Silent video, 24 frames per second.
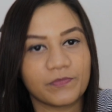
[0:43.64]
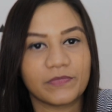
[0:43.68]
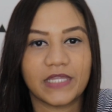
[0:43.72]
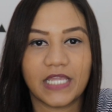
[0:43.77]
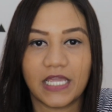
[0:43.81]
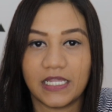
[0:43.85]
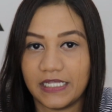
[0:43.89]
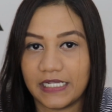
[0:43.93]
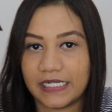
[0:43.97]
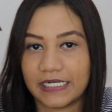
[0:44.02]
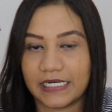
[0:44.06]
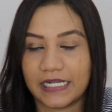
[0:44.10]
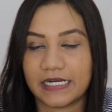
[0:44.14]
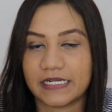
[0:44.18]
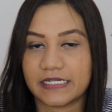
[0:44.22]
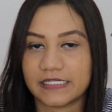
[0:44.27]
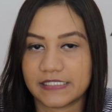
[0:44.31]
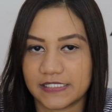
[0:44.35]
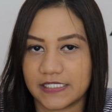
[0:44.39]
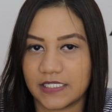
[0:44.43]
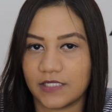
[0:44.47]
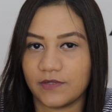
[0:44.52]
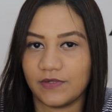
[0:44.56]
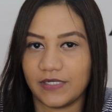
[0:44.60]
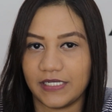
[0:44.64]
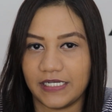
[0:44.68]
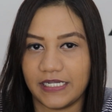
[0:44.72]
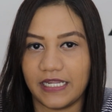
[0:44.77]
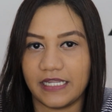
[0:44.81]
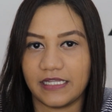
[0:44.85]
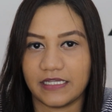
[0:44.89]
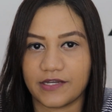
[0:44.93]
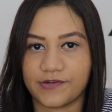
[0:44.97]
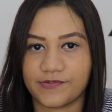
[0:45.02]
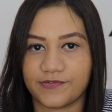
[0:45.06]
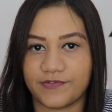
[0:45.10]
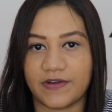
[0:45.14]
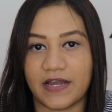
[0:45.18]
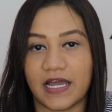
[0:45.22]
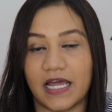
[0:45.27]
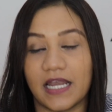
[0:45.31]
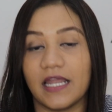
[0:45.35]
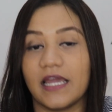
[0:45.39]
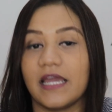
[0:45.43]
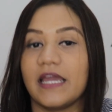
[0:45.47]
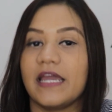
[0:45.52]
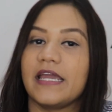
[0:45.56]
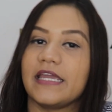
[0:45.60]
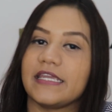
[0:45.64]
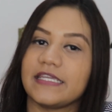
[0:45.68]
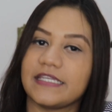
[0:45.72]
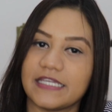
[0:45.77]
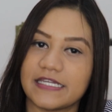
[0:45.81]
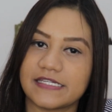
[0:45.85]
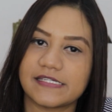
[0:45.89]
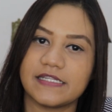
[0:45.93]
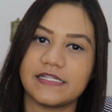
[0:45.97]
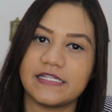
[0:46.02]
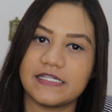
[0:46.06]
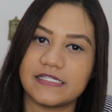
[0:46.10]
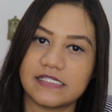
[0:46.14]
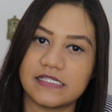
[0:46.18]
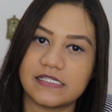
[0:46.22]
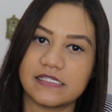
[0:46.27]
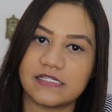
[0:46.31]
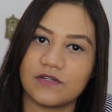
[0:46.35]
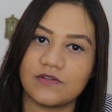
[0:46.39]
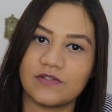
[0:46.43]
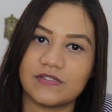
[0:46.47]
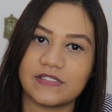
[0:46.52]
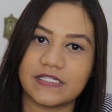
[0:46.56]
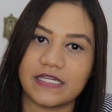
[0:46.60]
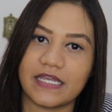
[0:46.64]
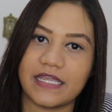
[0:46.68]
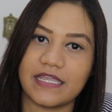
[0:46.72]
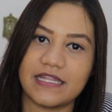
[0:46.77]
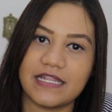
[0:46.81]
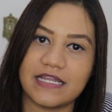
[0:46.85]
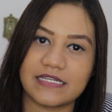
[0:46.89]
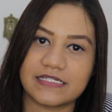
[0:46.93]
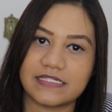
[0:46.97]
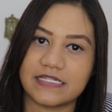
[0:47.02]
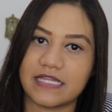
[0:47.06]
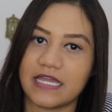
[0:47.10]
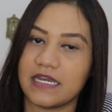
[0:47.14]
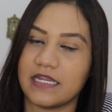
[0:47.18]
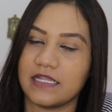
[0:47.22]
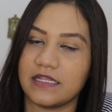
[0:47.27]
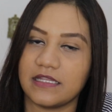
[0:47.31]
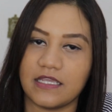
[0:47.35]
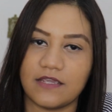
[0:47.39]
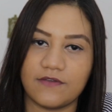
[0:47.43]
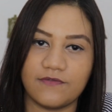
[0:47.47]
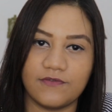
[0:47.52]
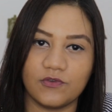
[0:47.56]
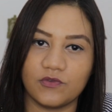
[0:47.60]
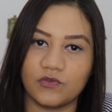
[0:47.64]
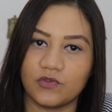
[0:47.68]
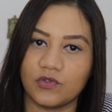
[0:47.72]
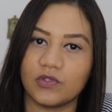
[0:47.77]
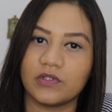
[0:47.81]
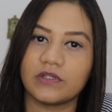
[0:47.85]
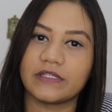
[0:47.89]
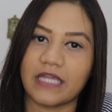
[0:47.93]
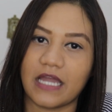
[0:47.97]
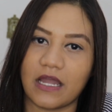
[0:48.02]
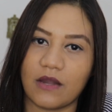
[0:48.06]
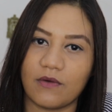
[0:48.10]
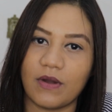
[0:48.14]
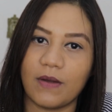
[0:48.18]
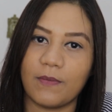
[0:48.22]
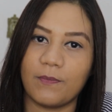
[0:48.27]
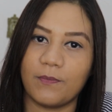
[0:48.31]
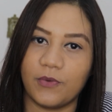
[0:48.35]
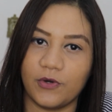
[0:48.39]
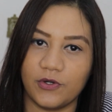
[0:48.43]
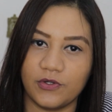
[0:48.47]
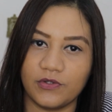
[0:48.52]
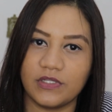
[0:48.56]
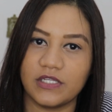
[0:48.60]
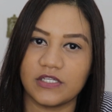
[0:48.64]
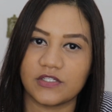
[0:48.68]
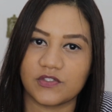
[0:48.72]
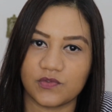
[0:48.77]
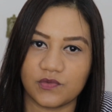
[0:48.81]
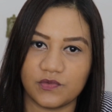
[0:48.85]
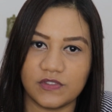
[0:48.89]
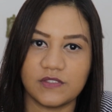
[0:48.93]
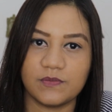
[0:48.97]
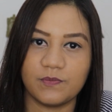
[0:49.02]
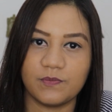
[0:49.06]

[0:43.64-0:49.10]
Na declaração, ele ainda fala que essa decisão de sair da série teve o total apoio da sua